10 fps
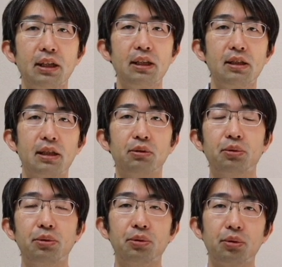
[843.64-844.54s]
的にじゃあ
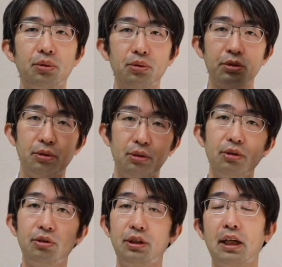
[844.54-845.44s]
どう
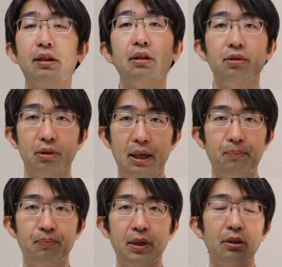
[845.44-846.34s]
いうふうになっていくの
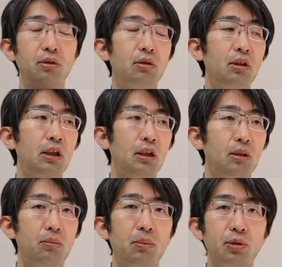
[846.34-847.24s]
かあの、
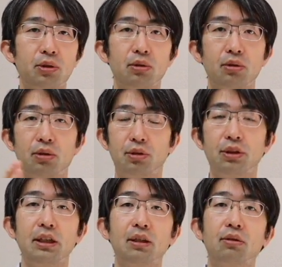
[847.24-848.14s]
まあ、もちろんご
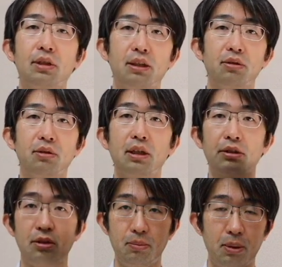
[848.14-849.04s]
本人ご家族あ
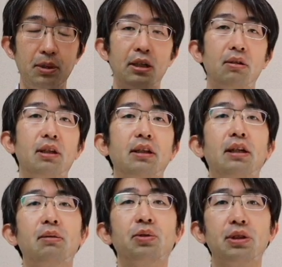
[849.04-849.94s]
の今見てる
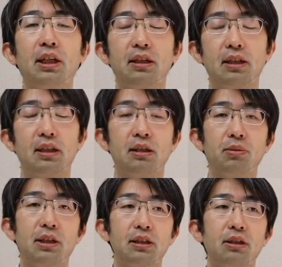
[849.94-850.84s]
方がもしなった方
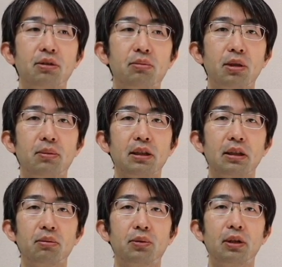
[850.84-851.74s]
もいらっしゃると思います
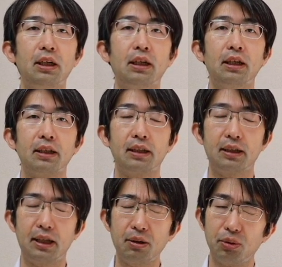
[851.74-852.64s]
けども
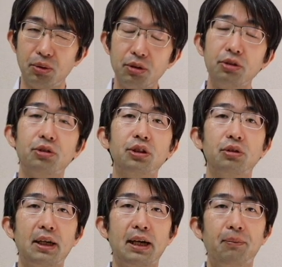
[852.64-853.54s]
結構多くの
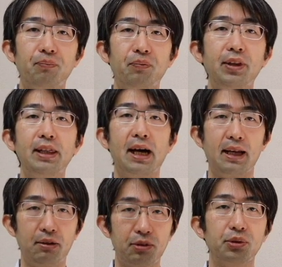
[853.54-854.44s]
人は慣
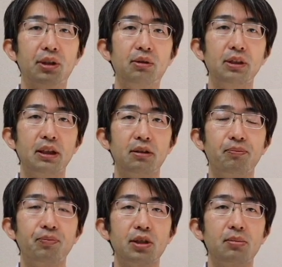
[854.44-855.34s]
れることが多いです。
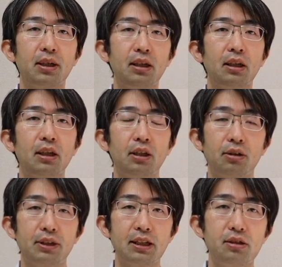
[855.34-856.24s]
つまり
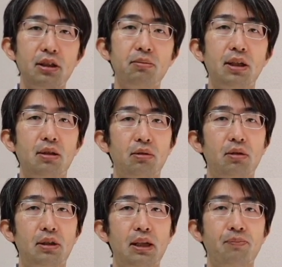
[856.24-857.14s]
ふたつに見えるっ
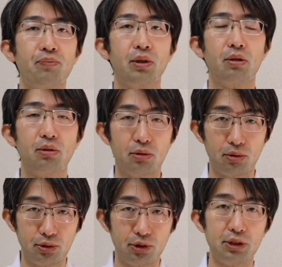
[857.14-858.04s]
てすごく
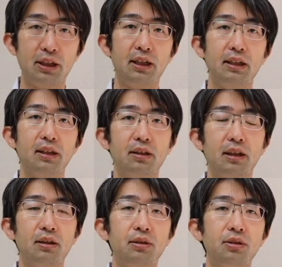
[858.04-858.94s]
不自由じゃないです
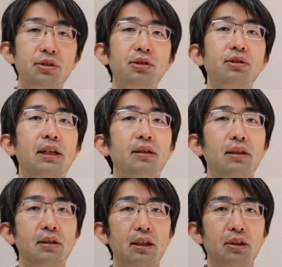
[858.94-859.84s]
か。不自由なん
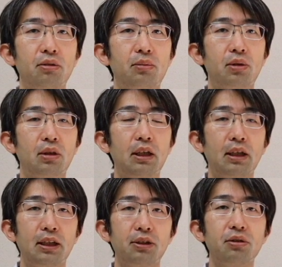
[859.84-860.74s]
ですけれども
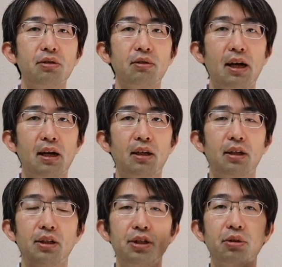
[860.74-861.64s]
ひとつは
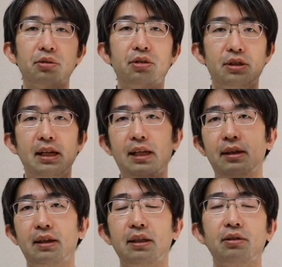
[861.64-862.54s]
抑制っ
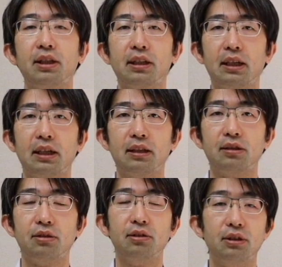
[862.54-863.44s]
ていう言い方
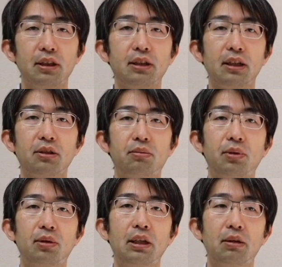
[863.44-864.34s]
するんですけれど
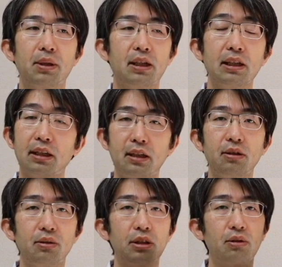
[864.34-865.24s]
も、まあ、患者さん
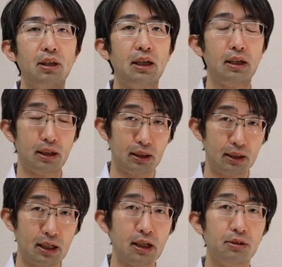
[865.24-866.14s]
によってそれが
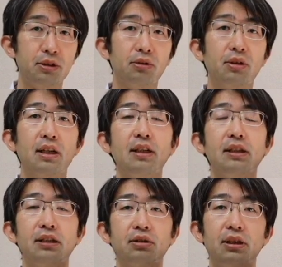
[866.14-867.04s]
かかる人とかかん
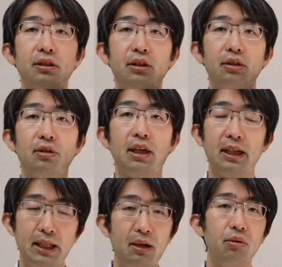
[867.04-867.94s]
ない人がいるんですけど
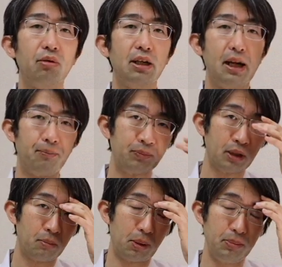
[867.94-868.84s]
片方が
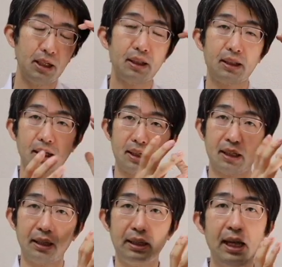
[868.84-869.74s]
見えて
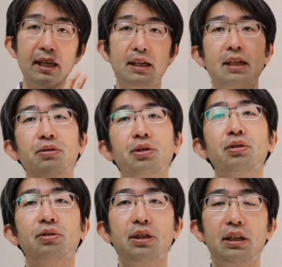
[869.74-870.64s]
ないかの
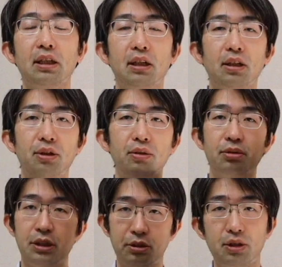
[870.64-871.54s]
ように
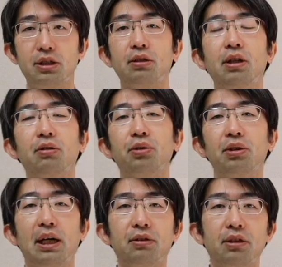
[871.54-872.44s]
脳で処理してくれること
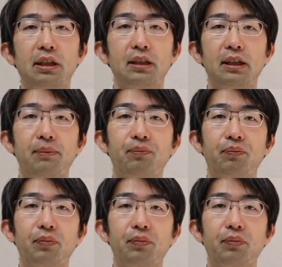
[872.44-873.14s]
があるんですね。